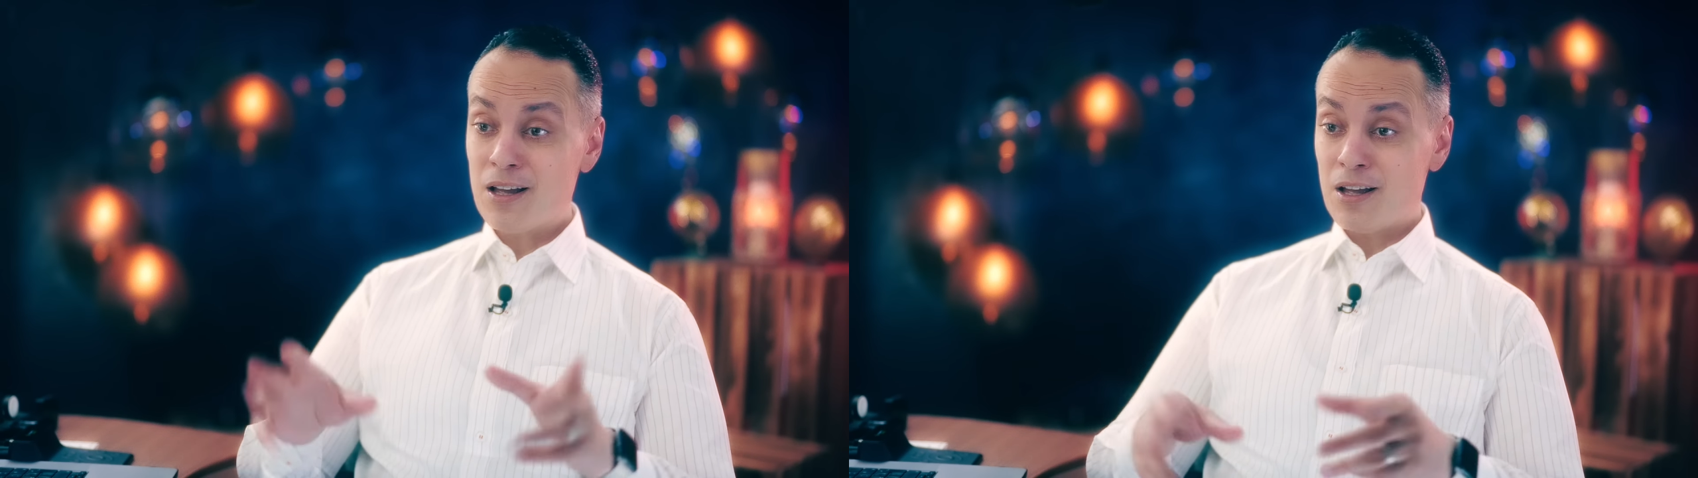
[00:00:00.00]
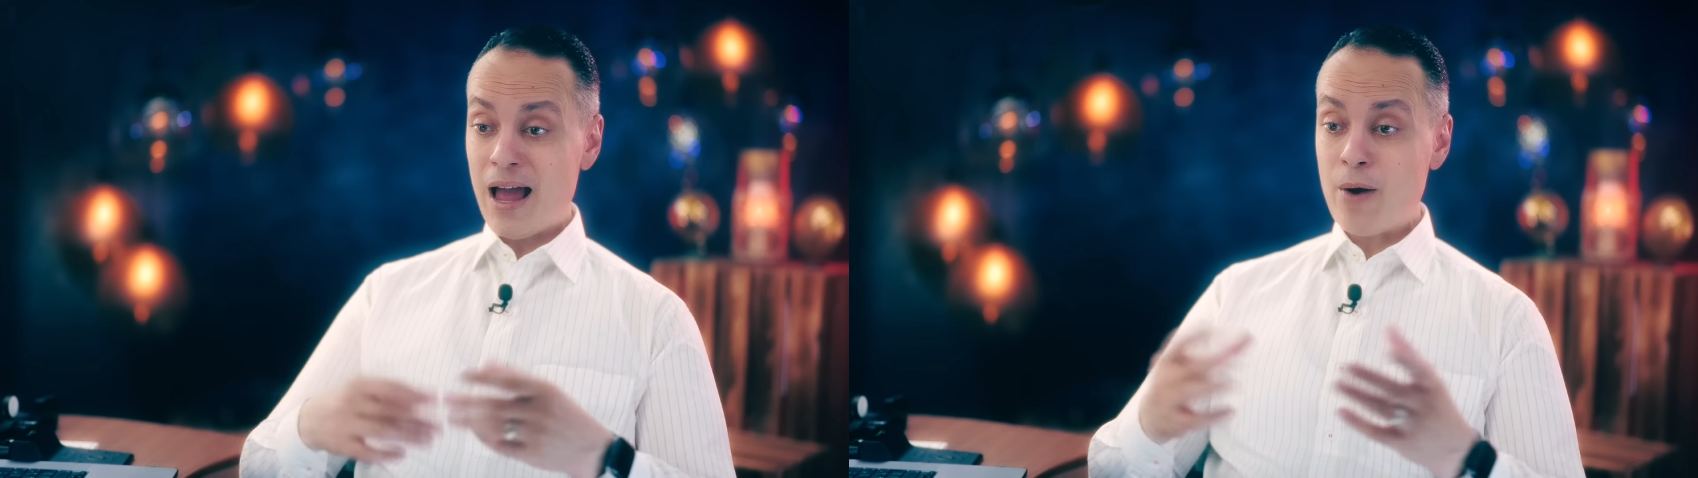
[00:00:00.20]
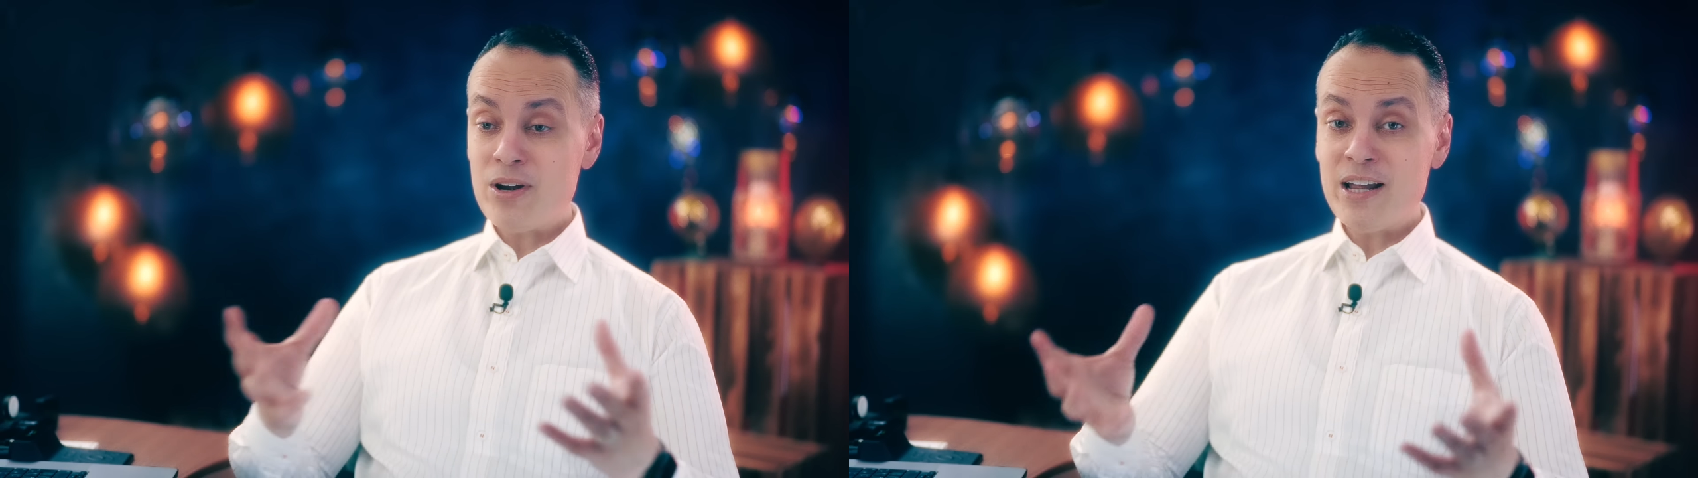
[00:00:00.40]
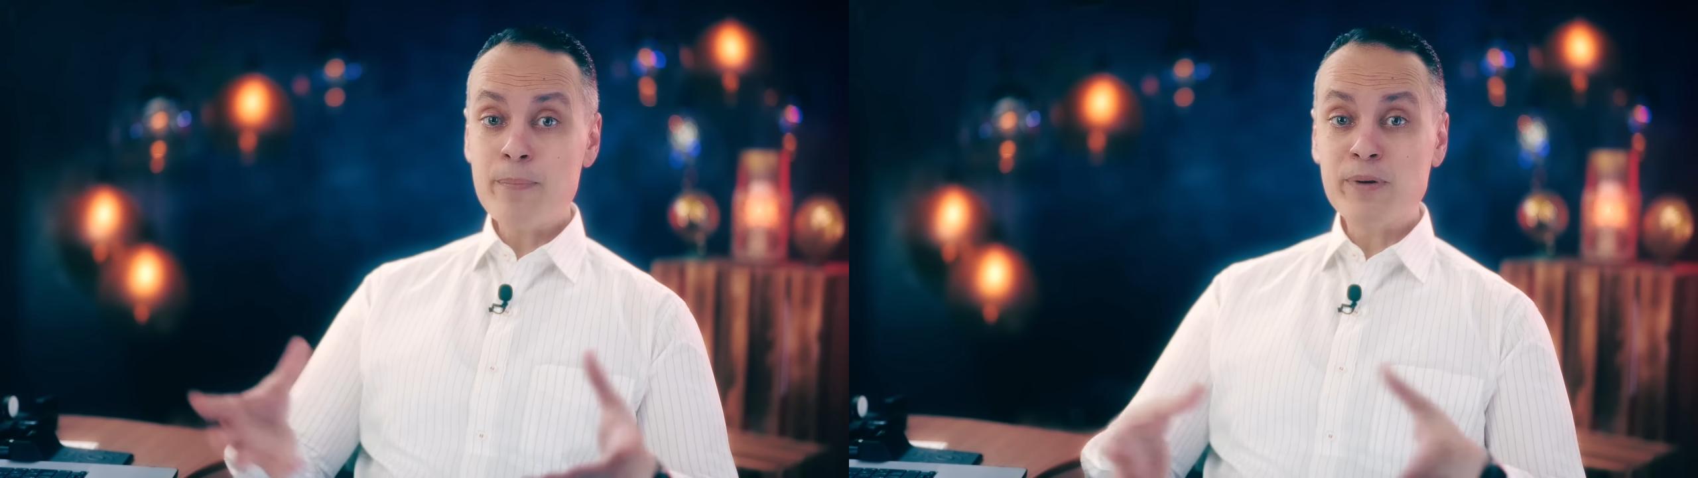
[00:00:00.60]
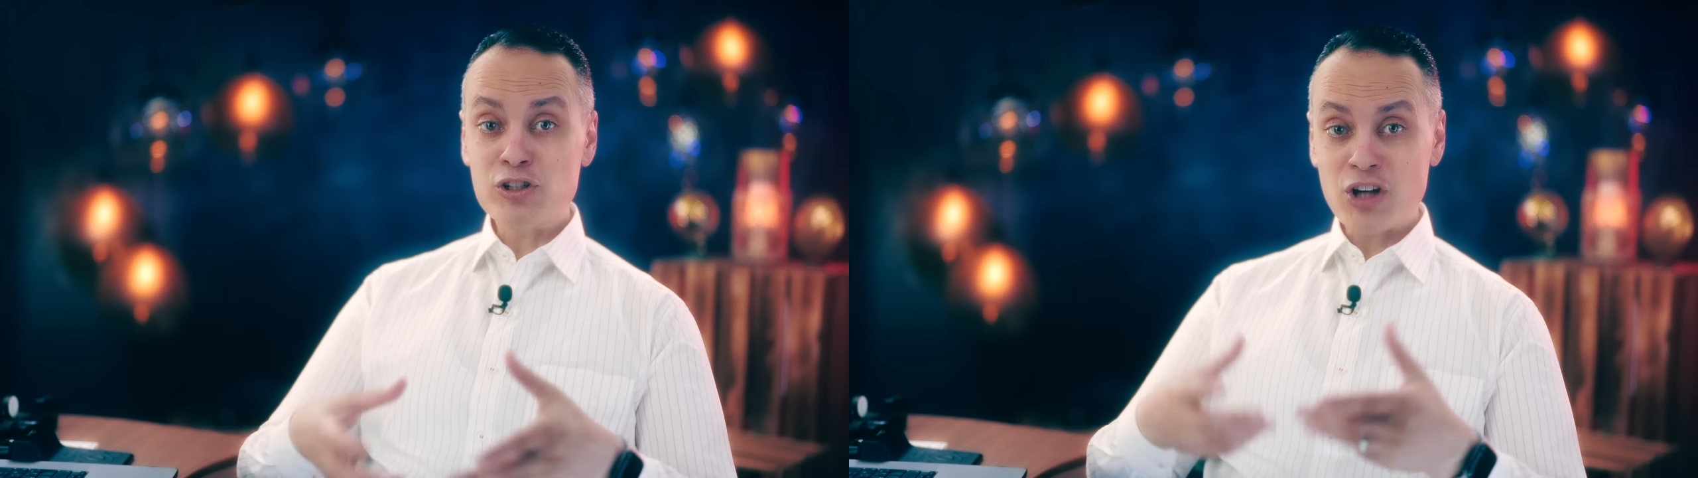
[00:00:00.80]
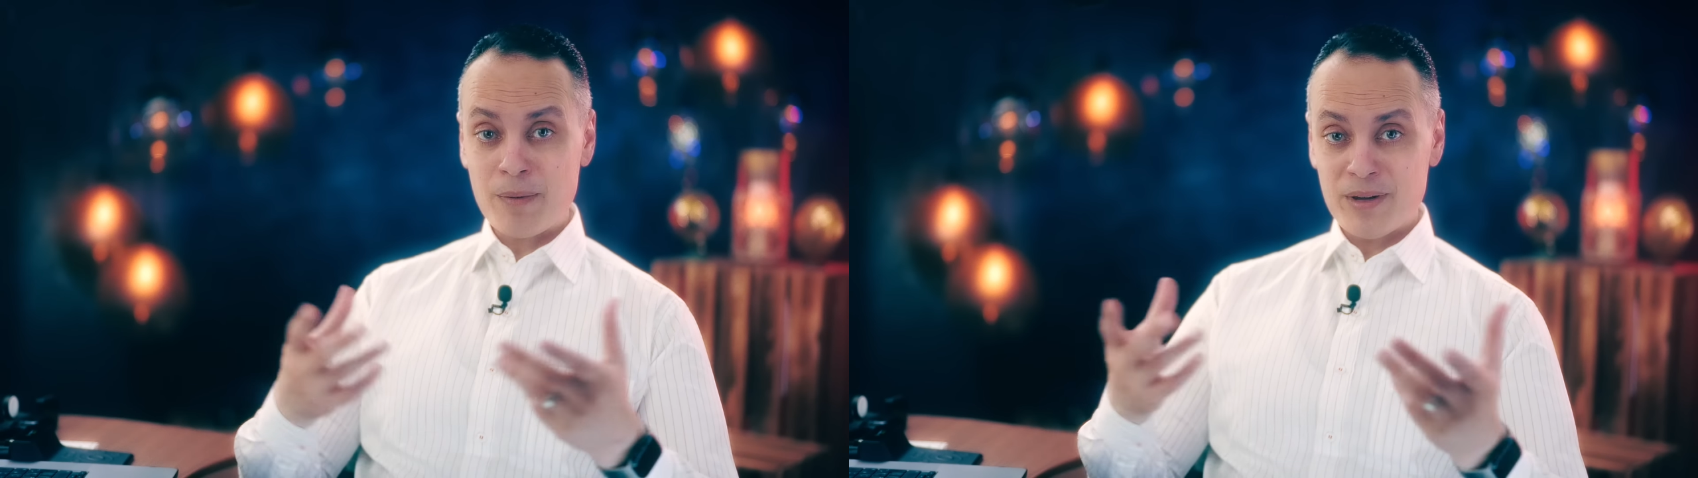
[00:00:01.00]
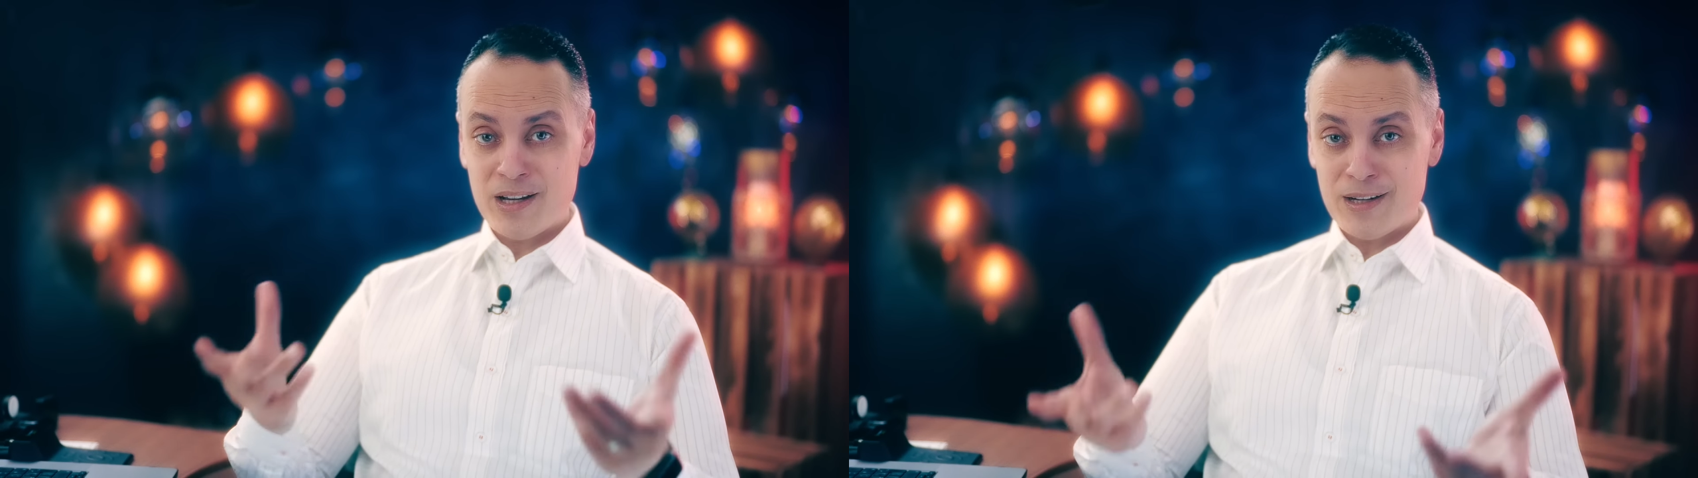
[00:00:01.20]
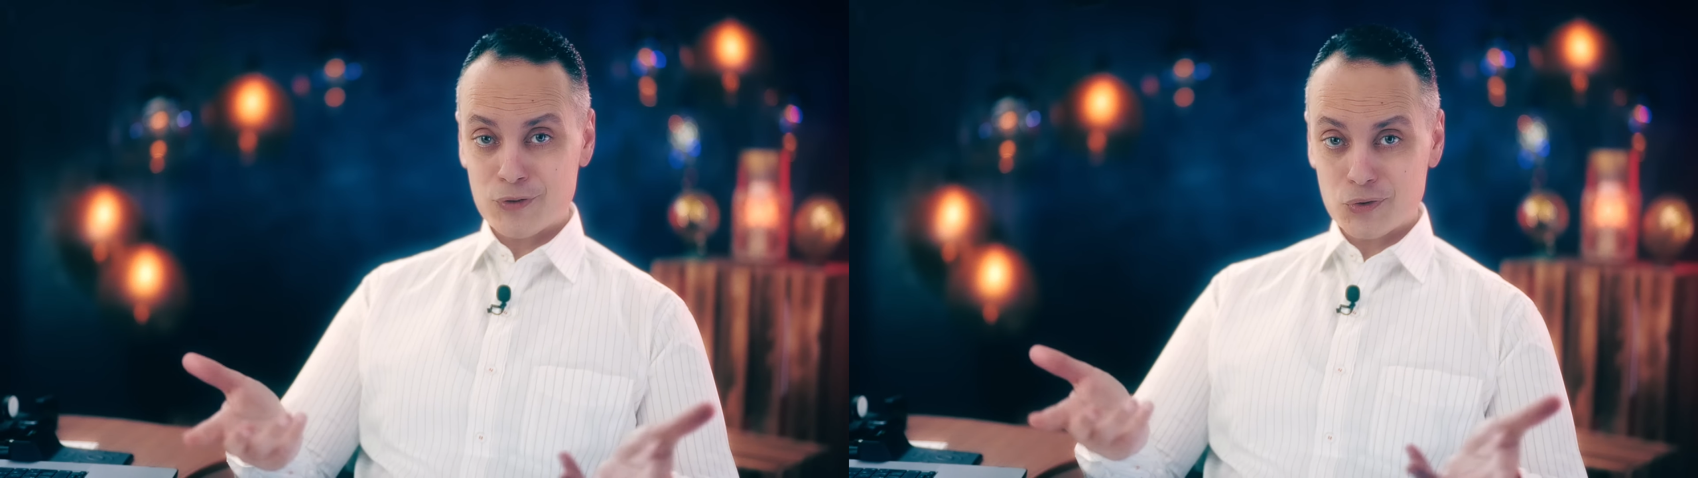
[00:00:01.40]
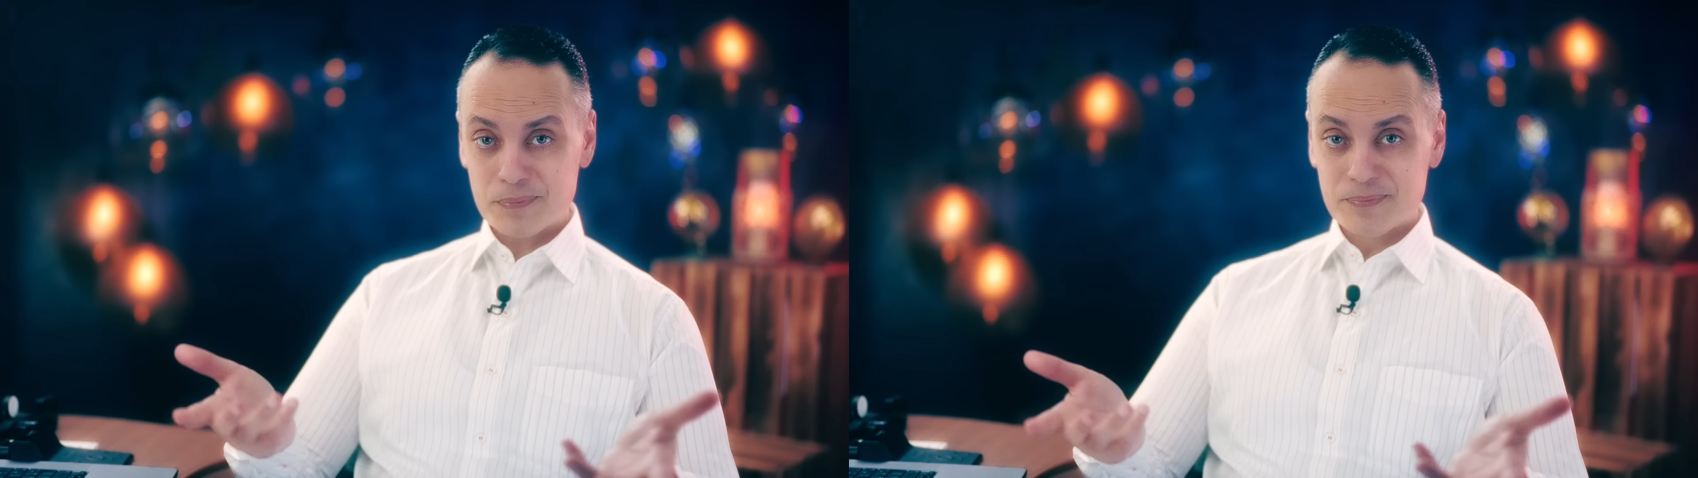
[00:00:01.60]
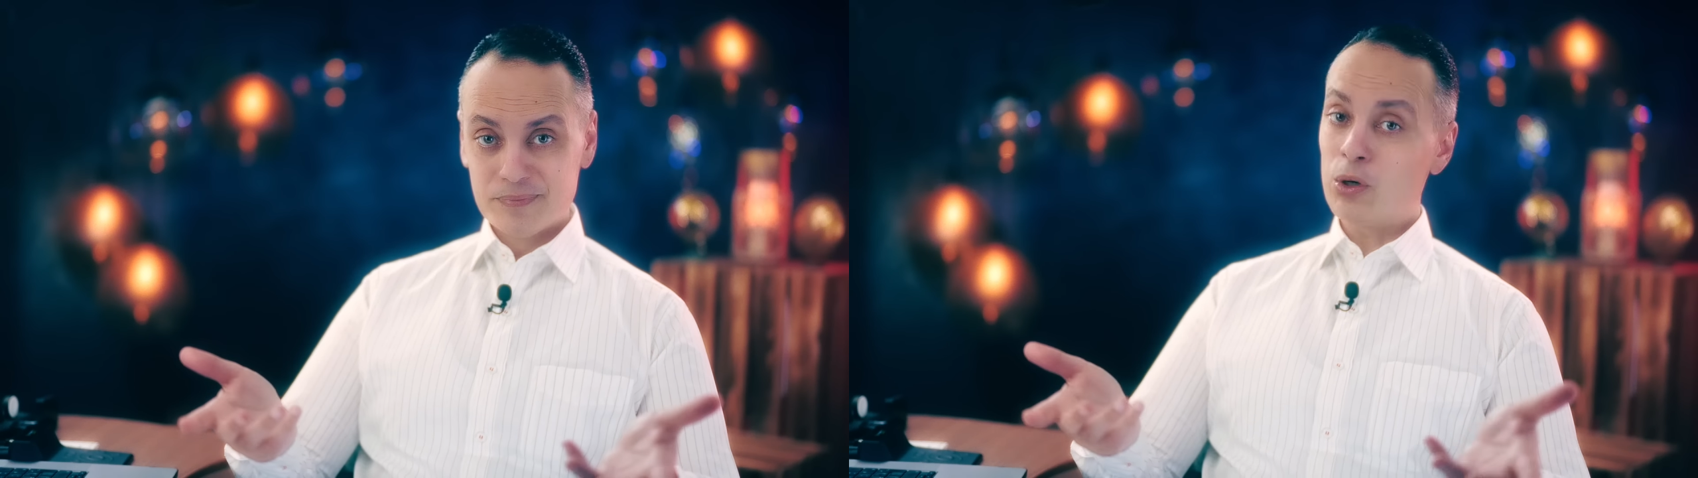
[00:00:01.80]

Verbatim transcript: بيحاول يبني شعبيه لنفسه